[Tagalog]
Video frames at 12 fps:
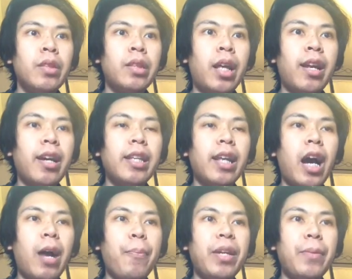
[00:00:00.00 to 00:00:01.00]
Talaga
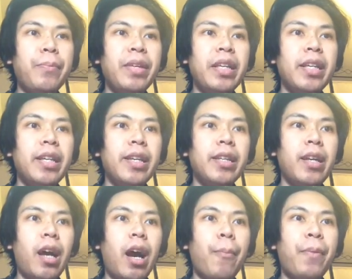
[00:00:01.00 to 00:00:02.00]
nakakapanabihik
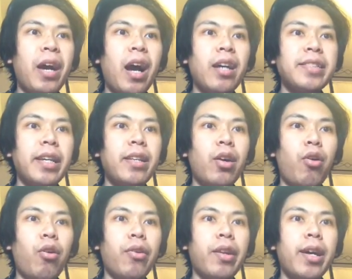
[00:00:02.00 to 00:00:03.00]
ang pag-aaksaya ng
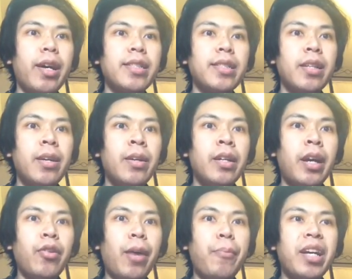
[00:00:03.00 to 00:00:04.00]
oras.
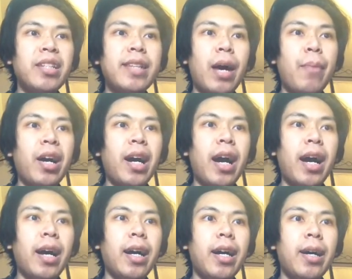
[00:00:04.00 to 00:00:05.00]
Ngayong gabi kasama ka
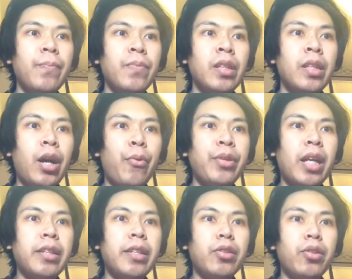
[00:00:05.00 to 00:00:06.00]
ha. Gawin
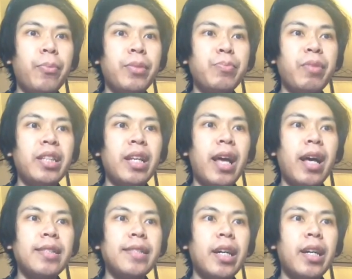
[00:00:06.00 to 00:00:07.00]
natin ito ng mas
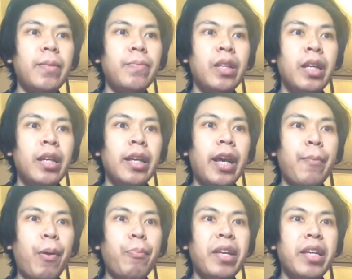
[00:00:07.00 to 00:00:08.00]
madalasan. Ikay
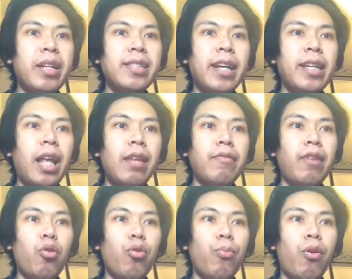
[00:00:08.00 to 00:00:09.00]
pambira sa ilalim
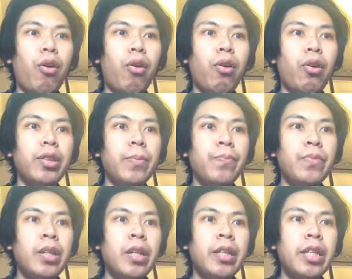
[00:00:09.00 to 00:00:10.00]
ng kumuhot.
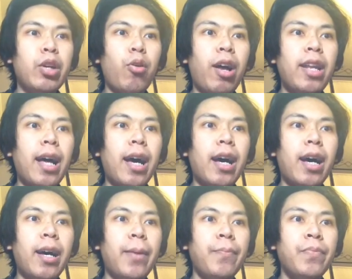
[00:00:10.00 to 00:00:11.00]
Hindi ko
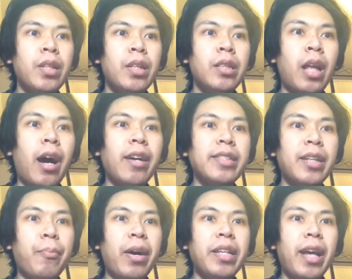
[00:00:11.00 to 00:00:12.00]
alaham na ang
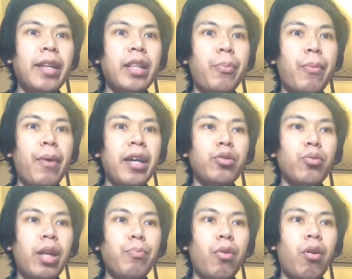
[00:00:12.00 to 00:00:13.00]
isang mayayain na babae
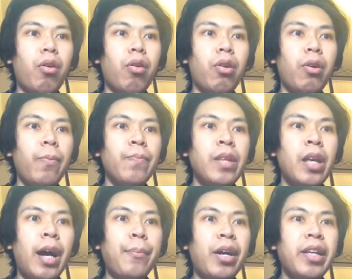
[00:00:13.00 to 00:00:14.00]
tulad mo ho,
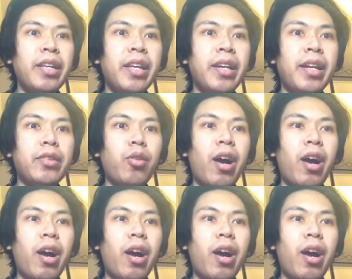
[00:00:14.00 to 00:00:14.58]
ay magiging ganito